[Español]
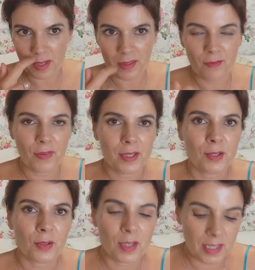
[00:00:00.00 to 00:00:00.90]
hacen
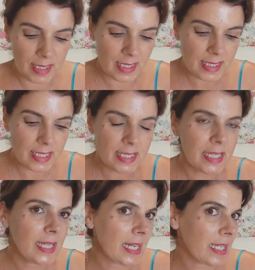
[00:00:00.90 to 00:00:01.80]
falta horquillitas así
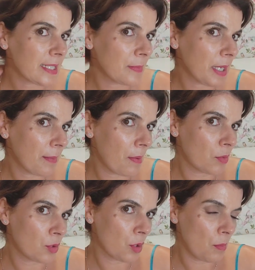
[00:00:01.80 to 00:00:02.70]
negras, que se me escapa
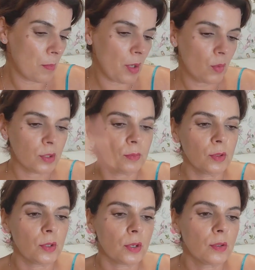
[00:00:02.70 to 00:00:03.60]
mucho el pelo cuando me
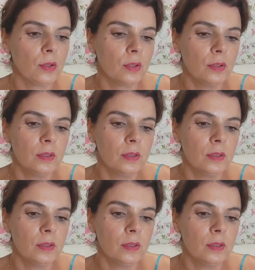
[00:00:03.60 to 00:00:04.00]
lo recojo,